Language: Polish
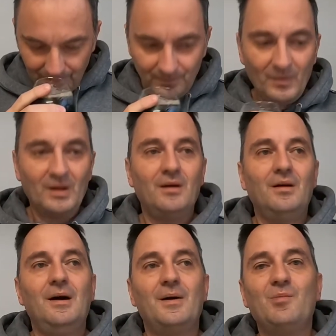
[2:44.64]
E,
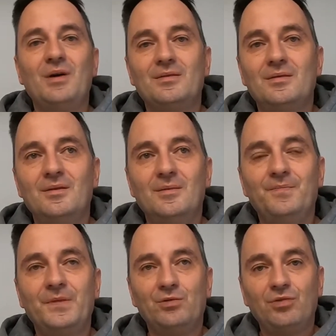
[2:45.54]
aromaty
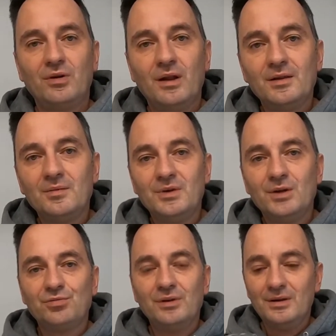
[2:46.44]
czekolady
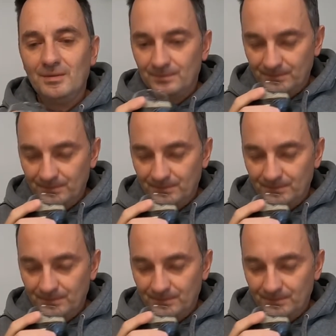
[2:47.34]
mlecznej.